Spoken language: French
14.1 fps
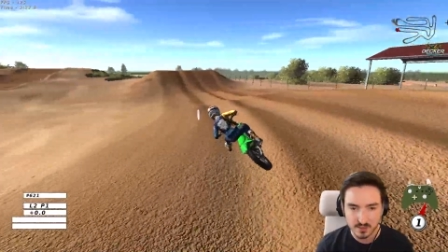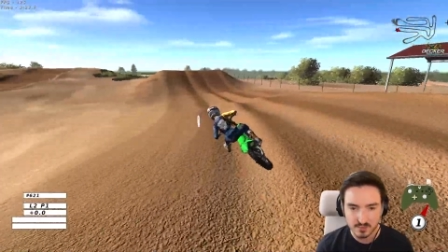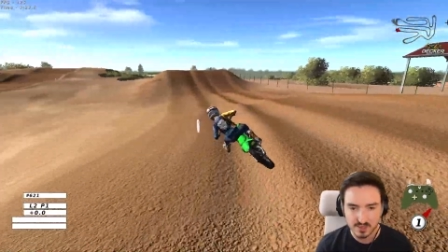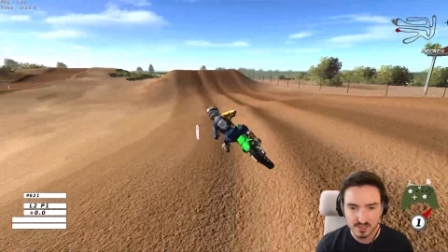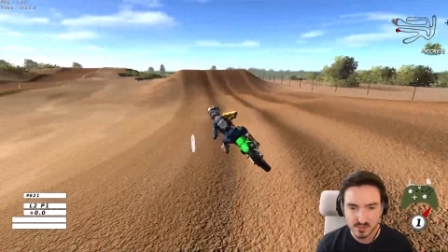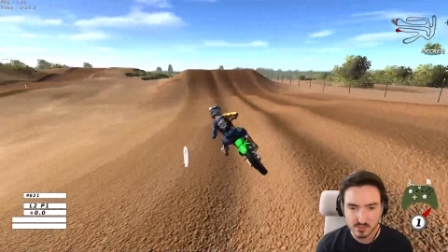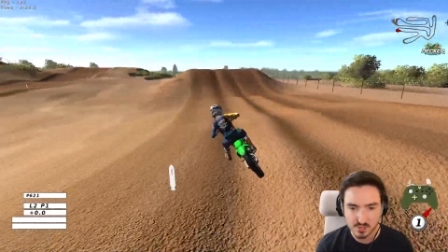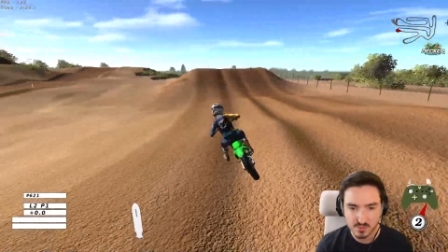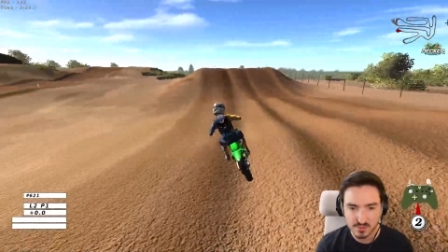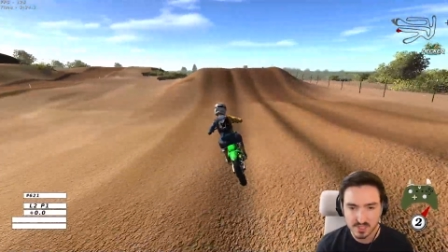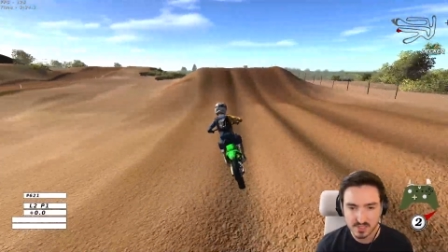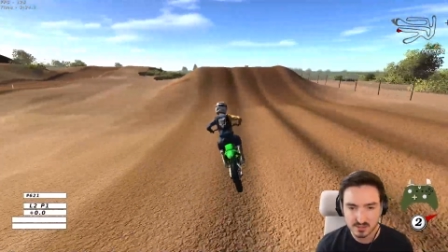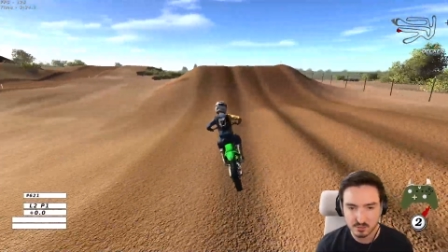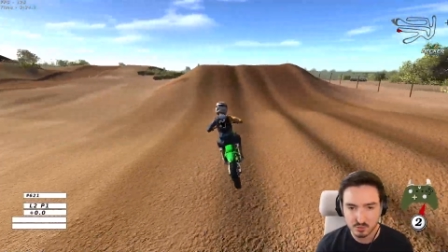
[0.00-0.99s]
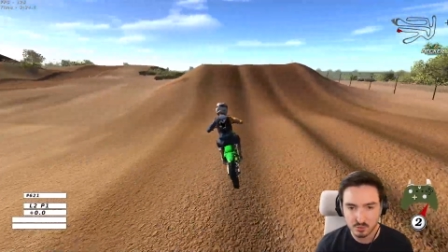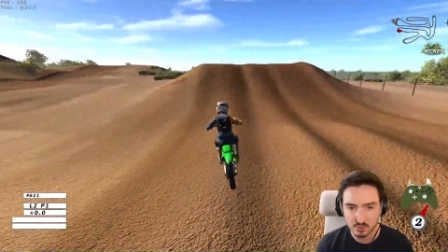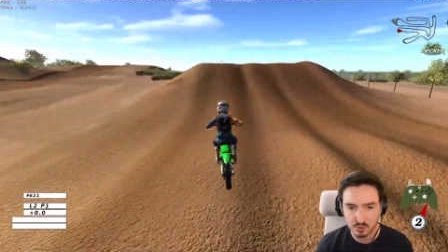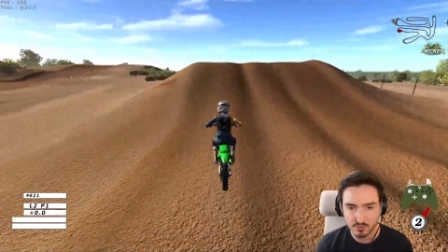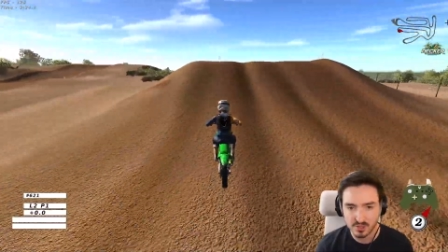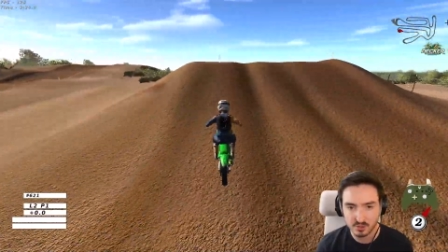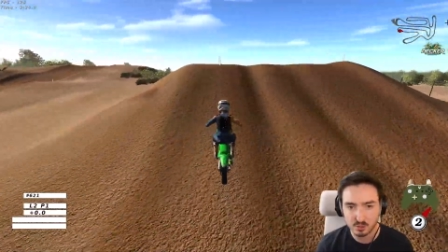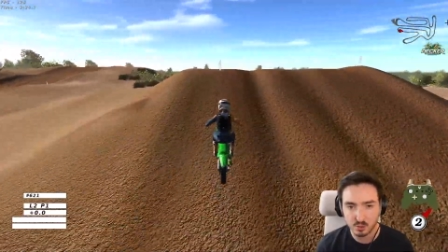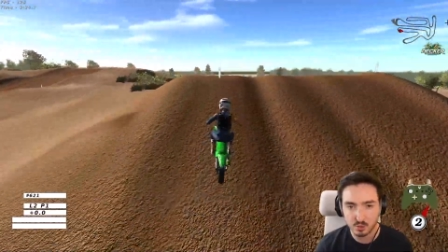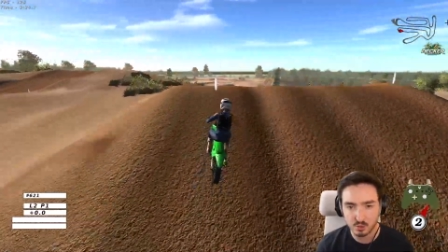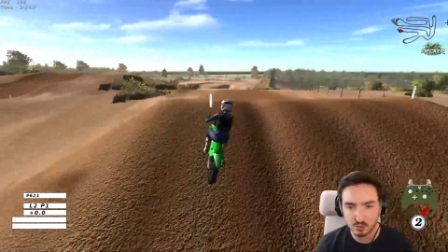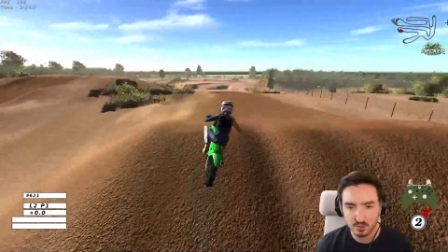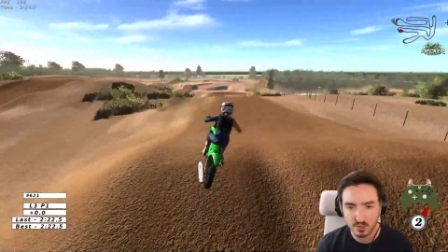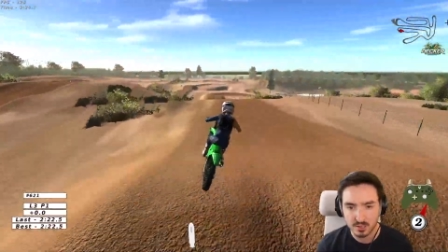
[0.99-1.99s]
Petite astuce MXS, hein, toujours quand vous êtes trop
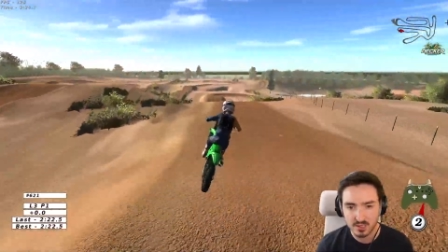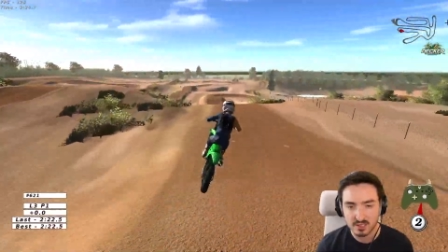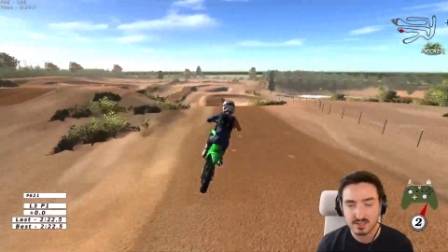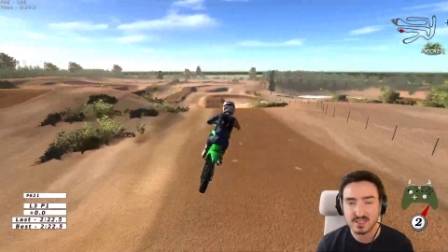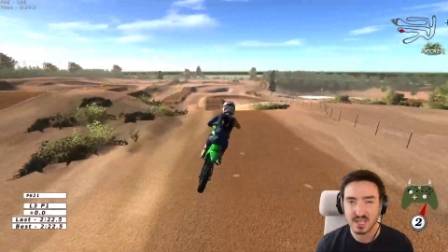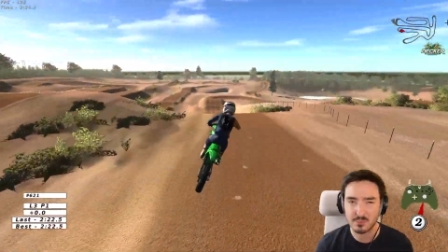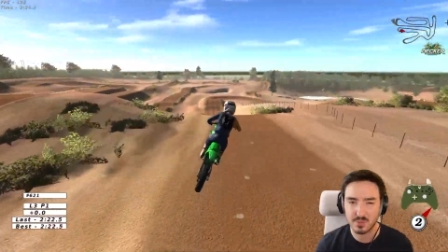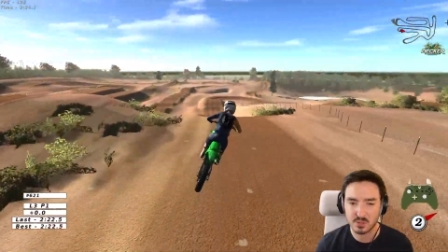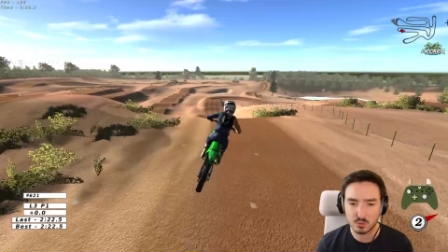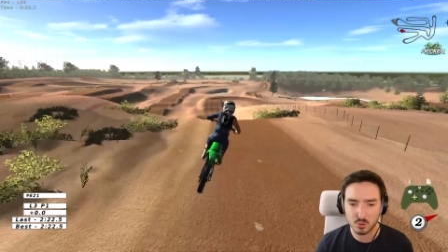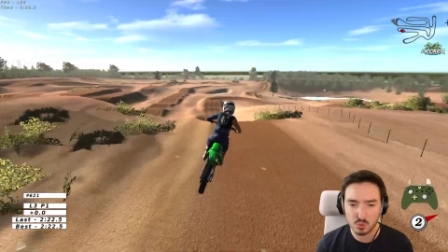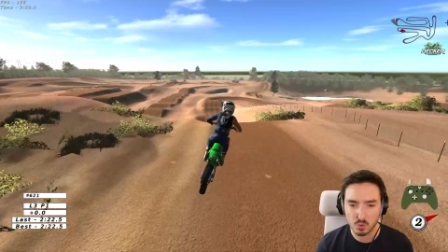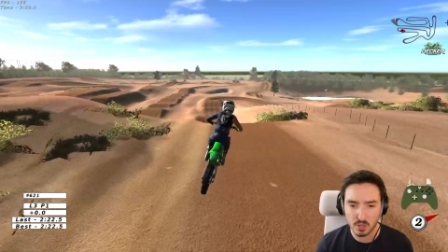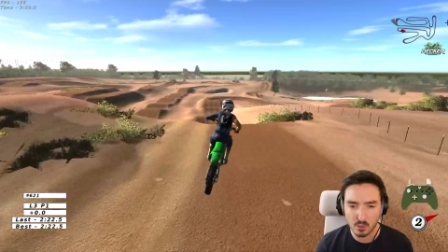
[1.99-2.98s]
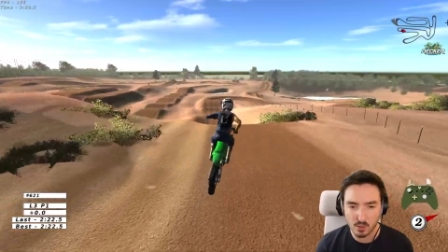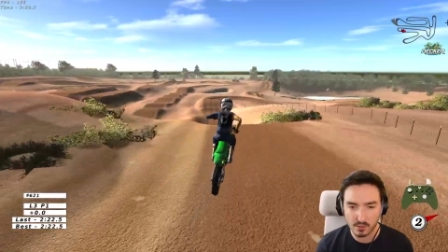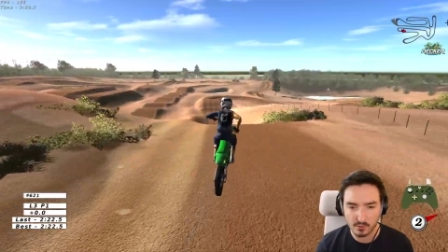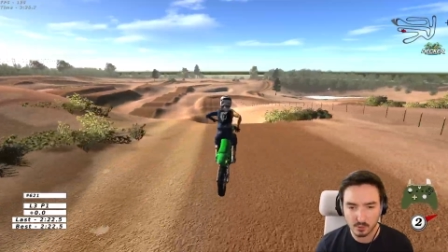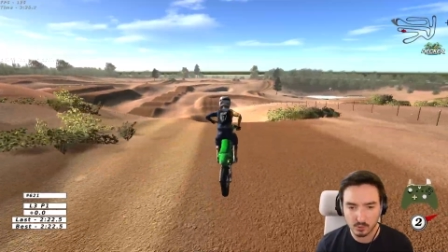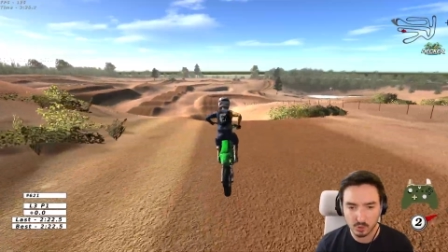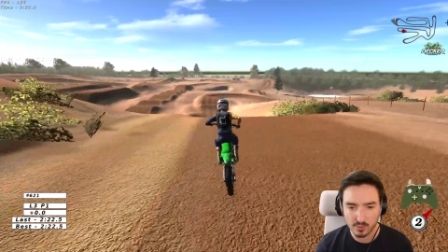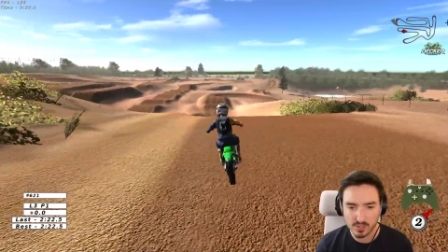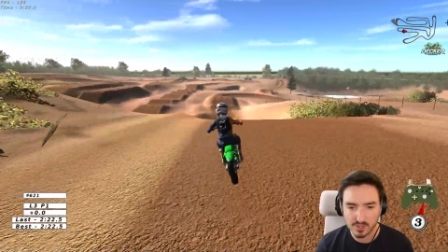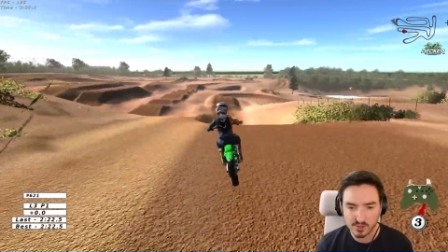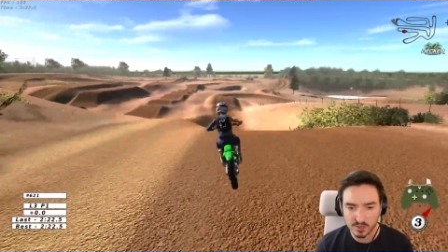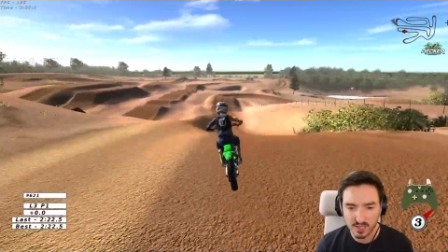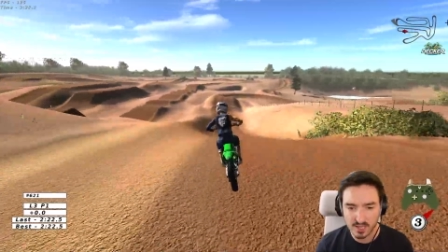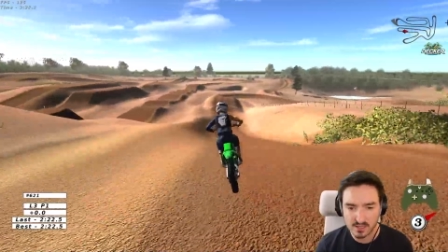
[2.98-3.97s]
long, tapez toujours la roue avant en premier
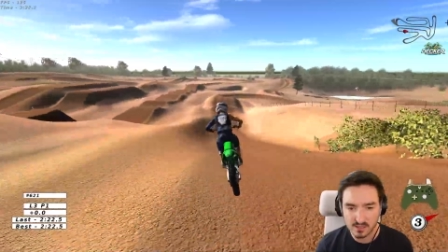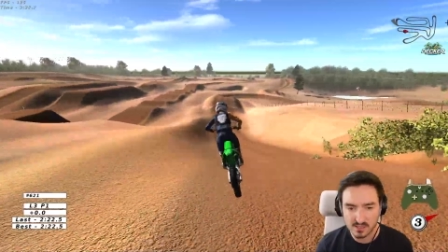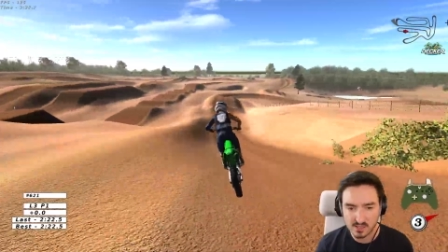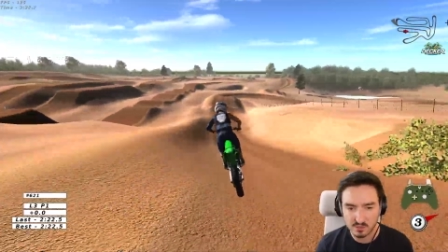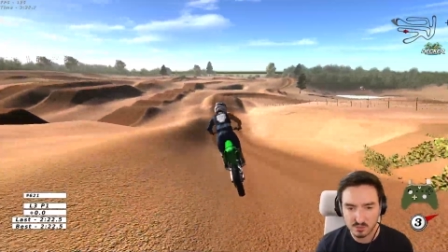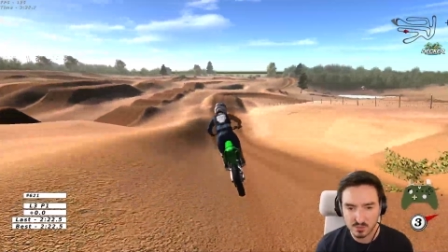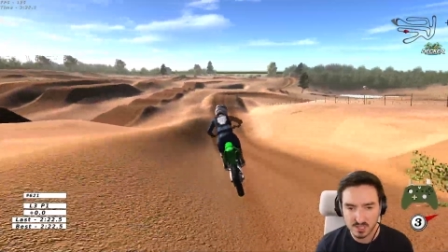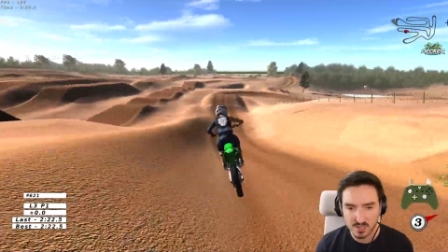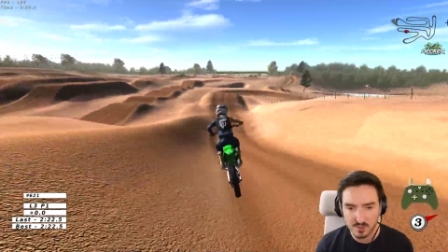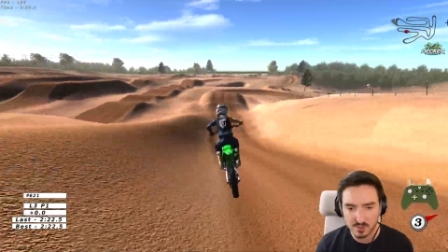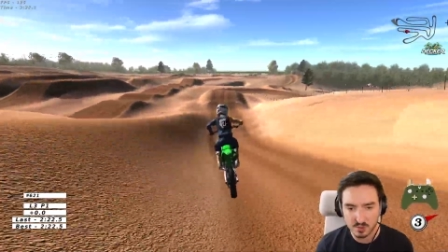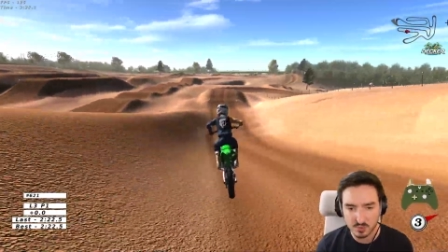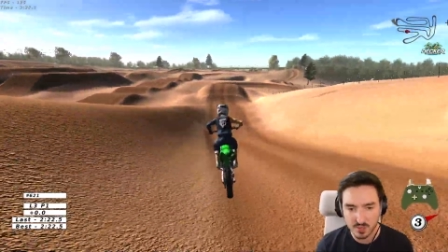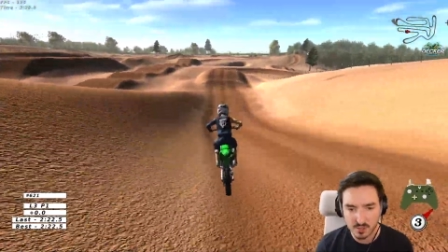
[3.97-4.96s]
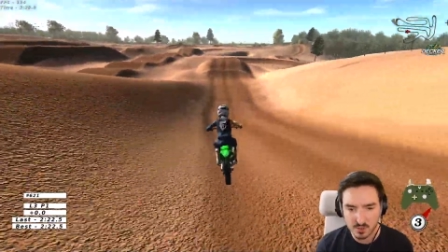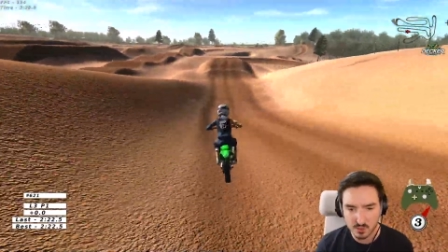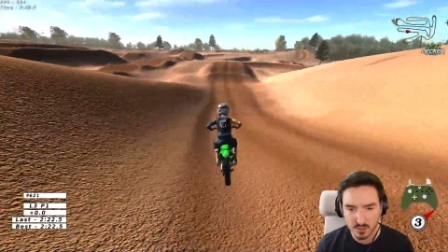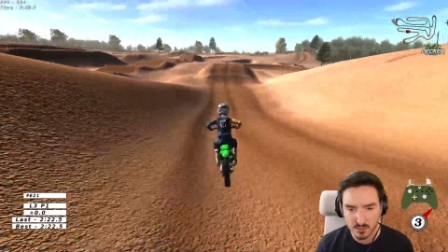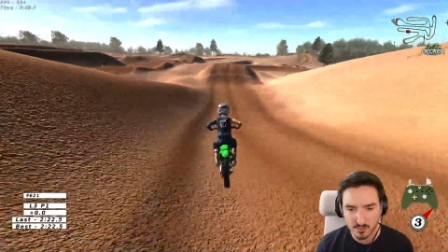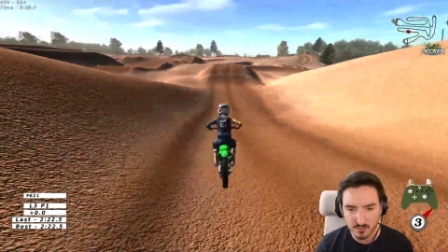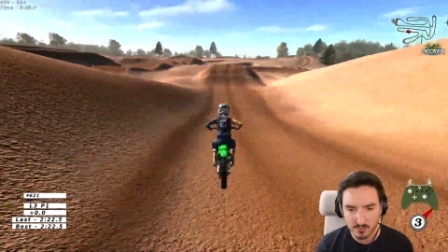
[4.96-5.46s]
sans gaz, sinon c'est la perte de pied assurée.